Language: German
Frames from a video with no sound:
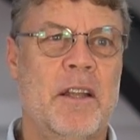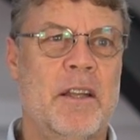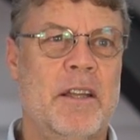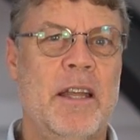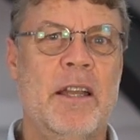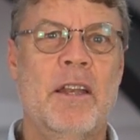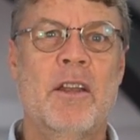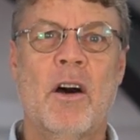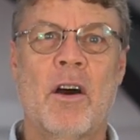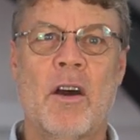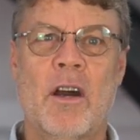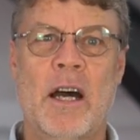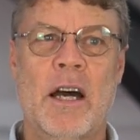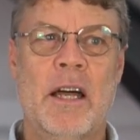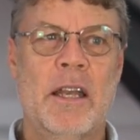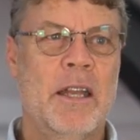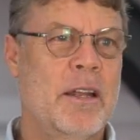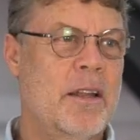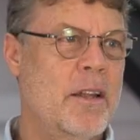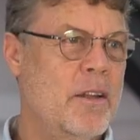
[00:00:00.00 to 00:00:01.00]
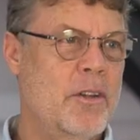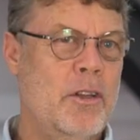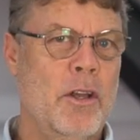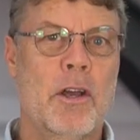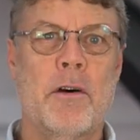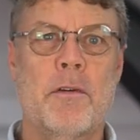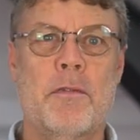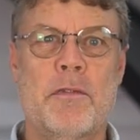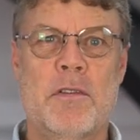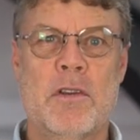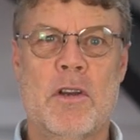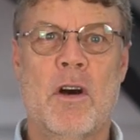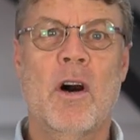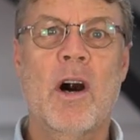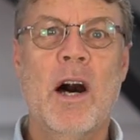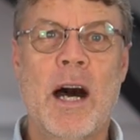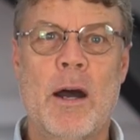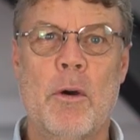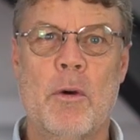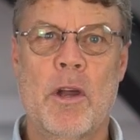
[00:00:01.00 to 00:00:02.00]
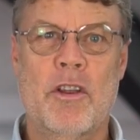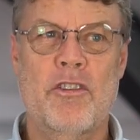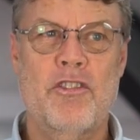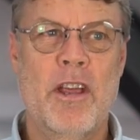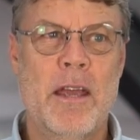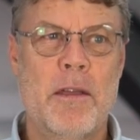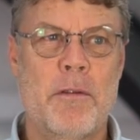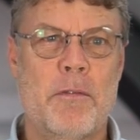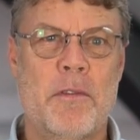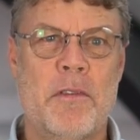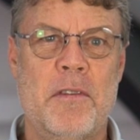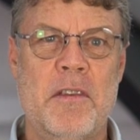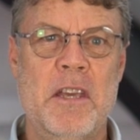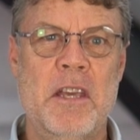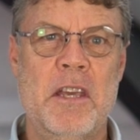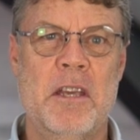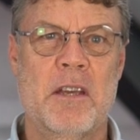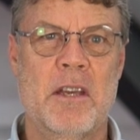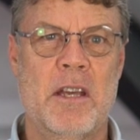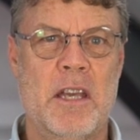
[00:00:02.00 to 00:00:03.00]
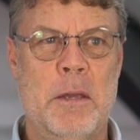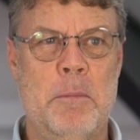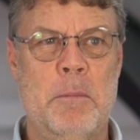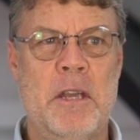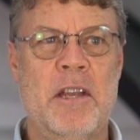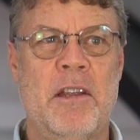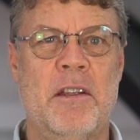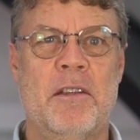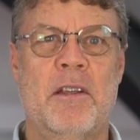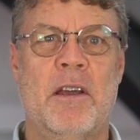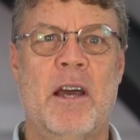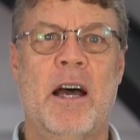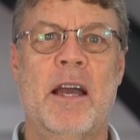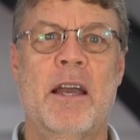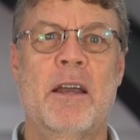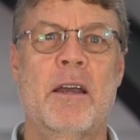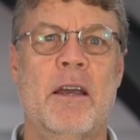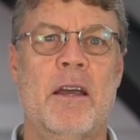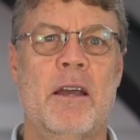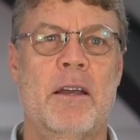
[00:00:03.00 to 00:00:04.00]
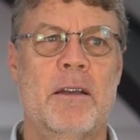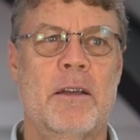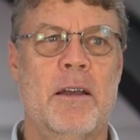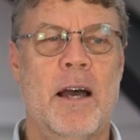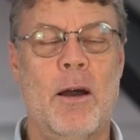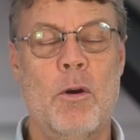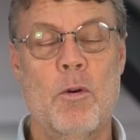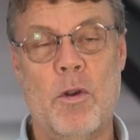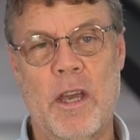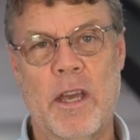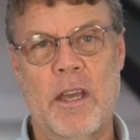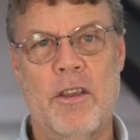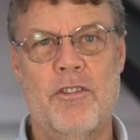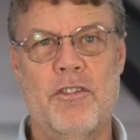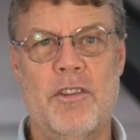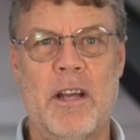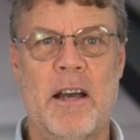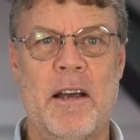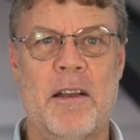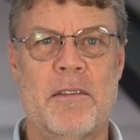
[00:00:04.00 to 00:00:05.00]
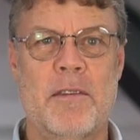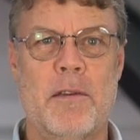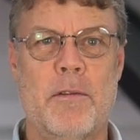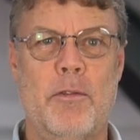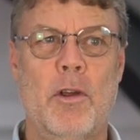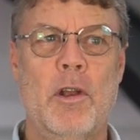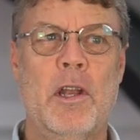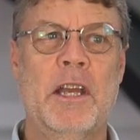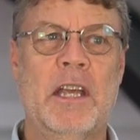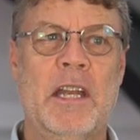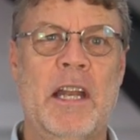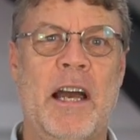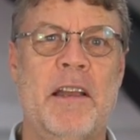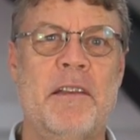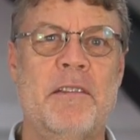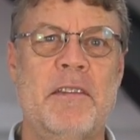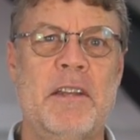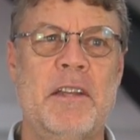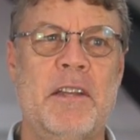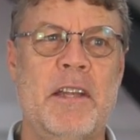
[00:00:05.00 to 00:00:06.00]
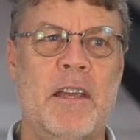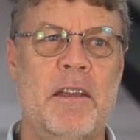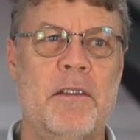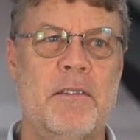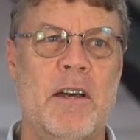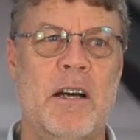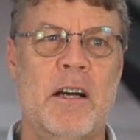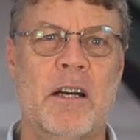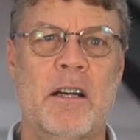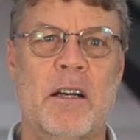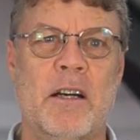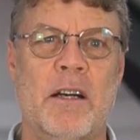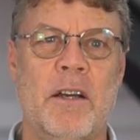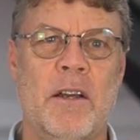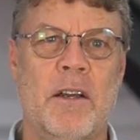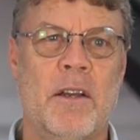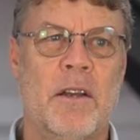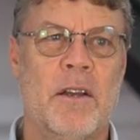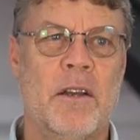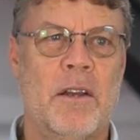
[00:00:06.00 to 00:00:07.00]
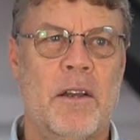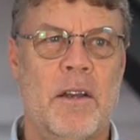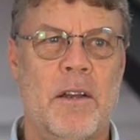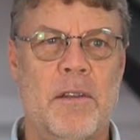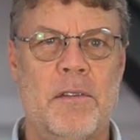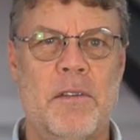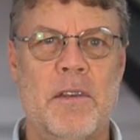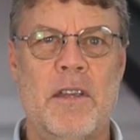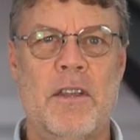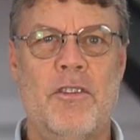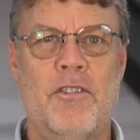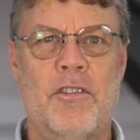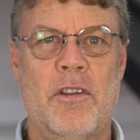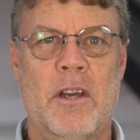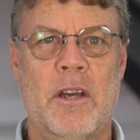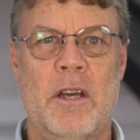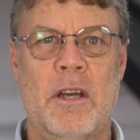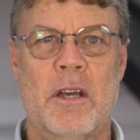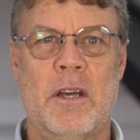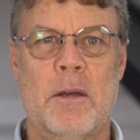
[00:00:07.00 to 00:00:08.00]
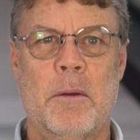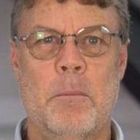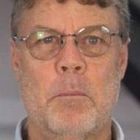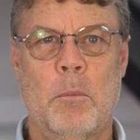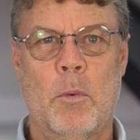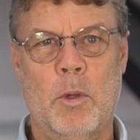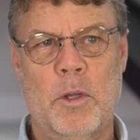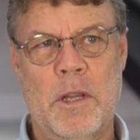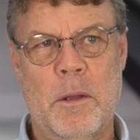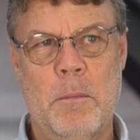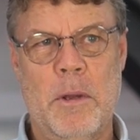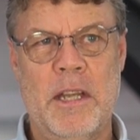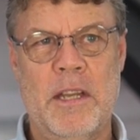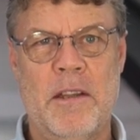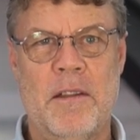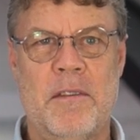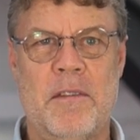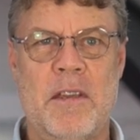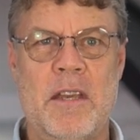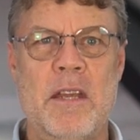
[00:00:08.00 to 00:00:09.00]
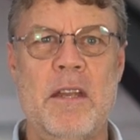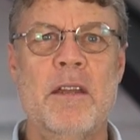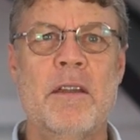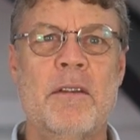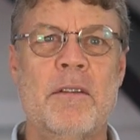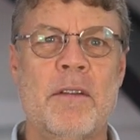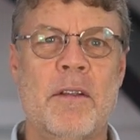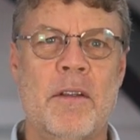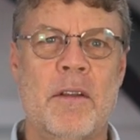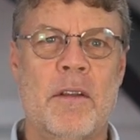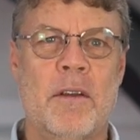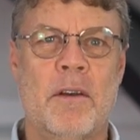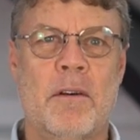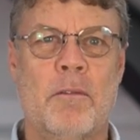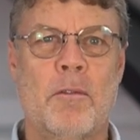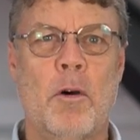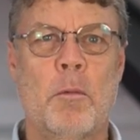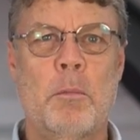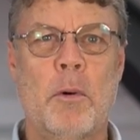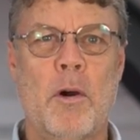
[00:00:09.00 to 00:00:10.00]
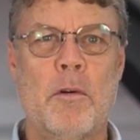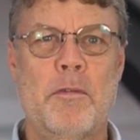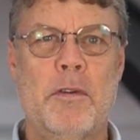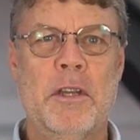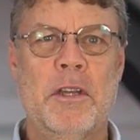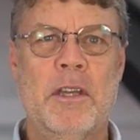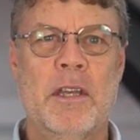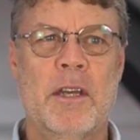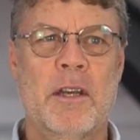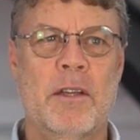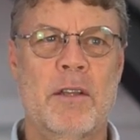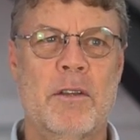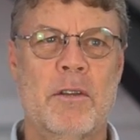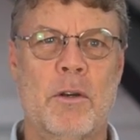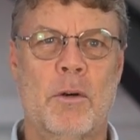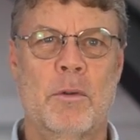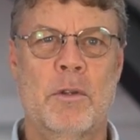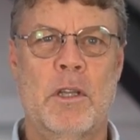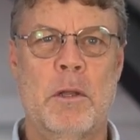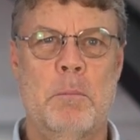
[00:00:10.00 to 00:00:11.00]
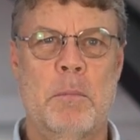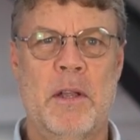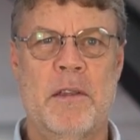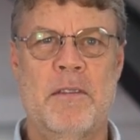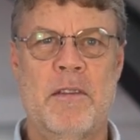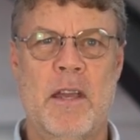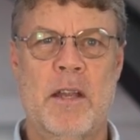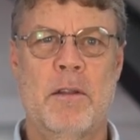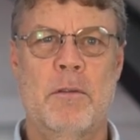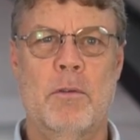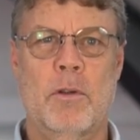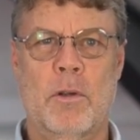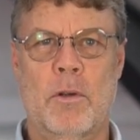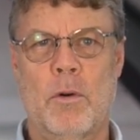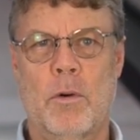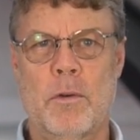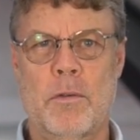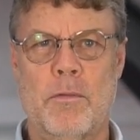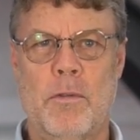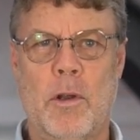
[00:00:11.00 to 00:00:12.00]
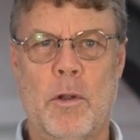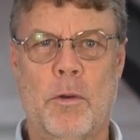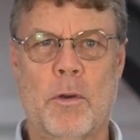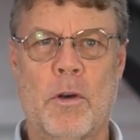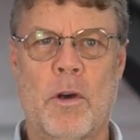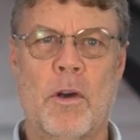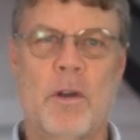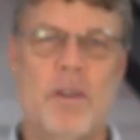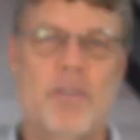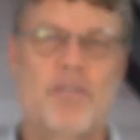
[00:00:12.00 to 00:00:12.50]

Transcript: dann darf es ja auch ein Geschäft sein. In meinen Augen ist das eine völlig einseitige Sache. Es ist äh, Medizin, die profitiert und der Patient, der der grosse Verlierer